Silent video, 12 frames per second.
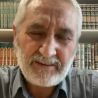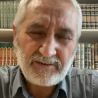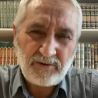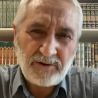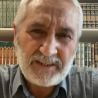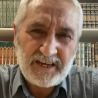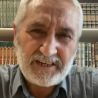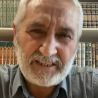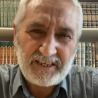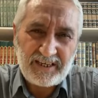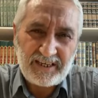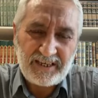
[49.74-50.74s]

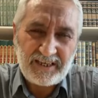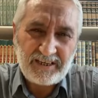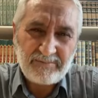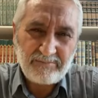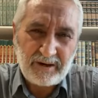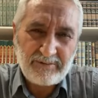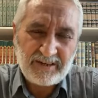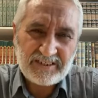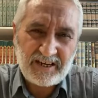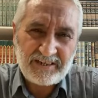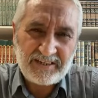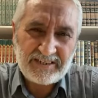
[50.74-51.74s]
gönderdiği
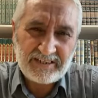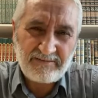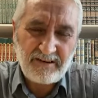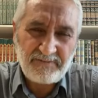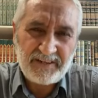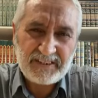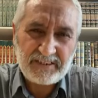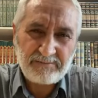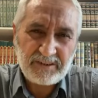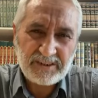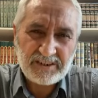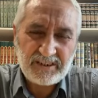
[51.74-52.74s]
babası annesi vefat
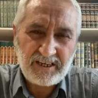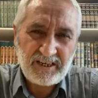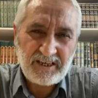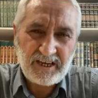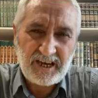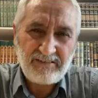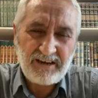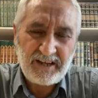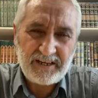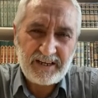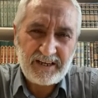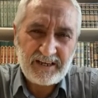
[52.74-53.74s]
etmiş.
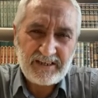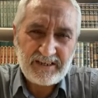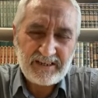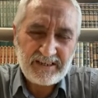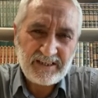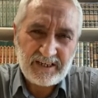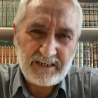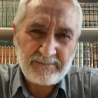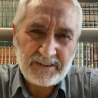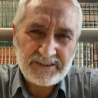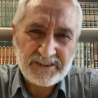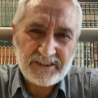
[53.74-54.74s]
Evleri
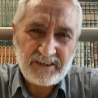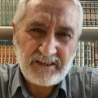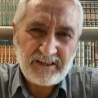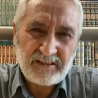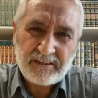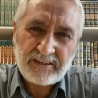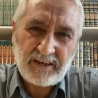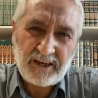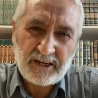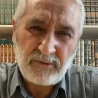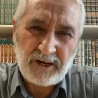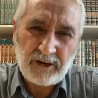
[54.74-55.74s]
yıkılmış,
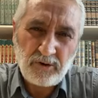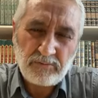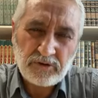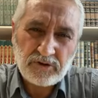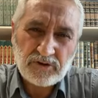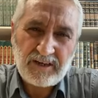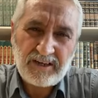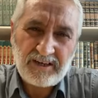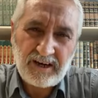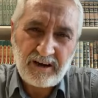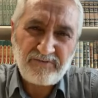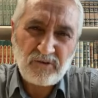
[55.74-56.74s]
tarumar olmuş.''
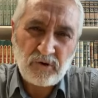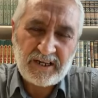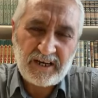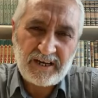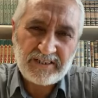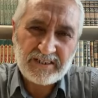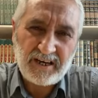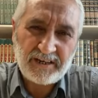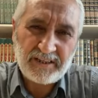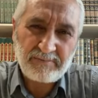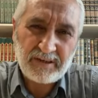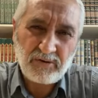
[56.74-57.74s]

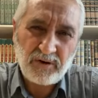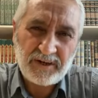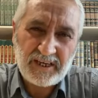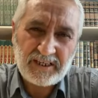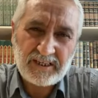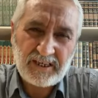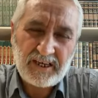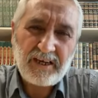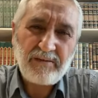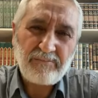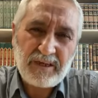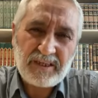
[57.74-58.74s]
Afyonkarahisar'dan bir örnek.
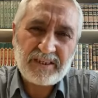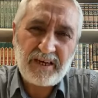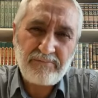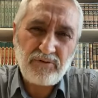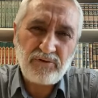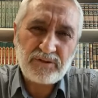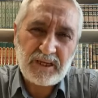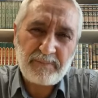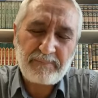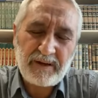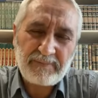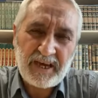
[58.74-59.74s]
Bir de büyük
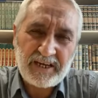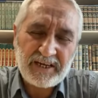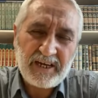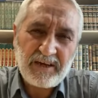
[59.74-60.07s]
depremden